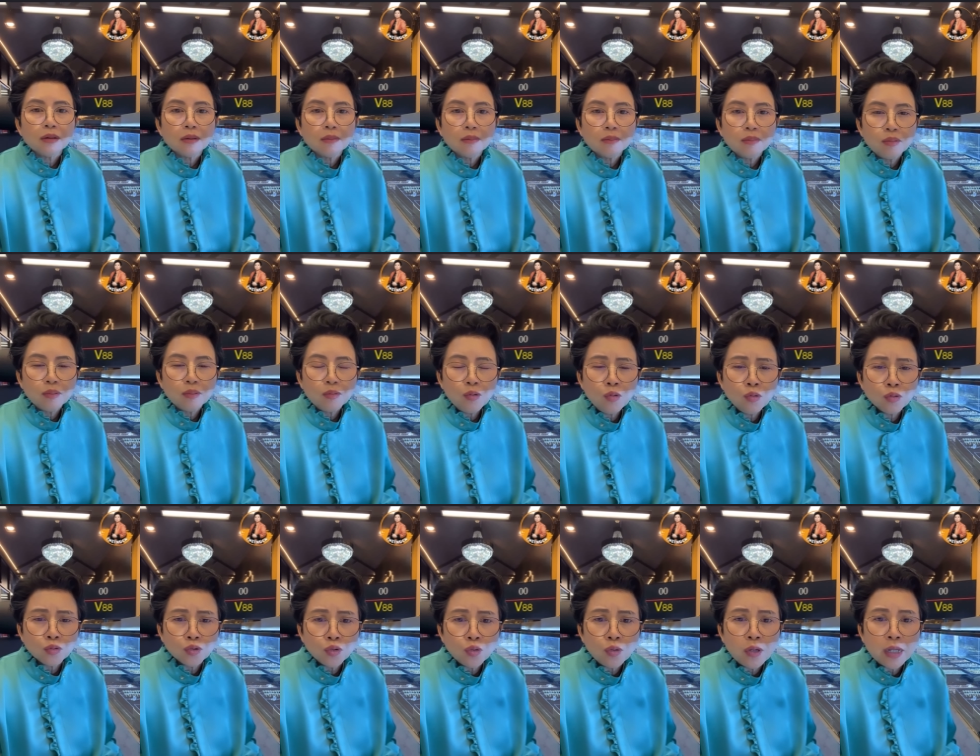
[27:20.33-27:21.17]
ผู้ช่
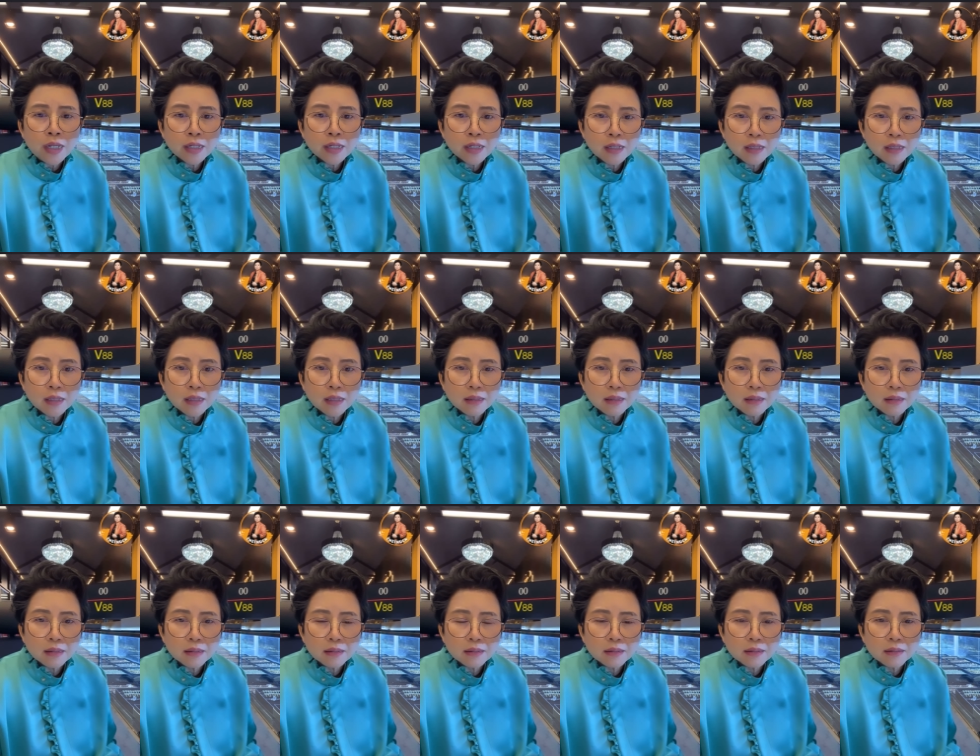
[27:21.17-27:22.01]
วย
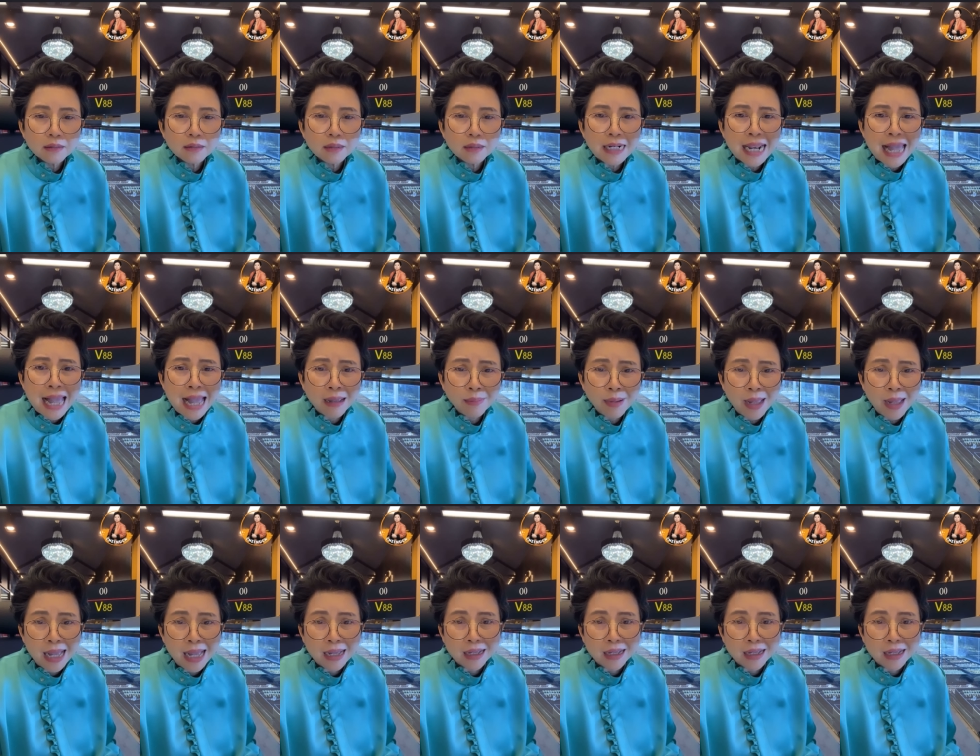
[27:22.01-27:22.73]
ล้างผัก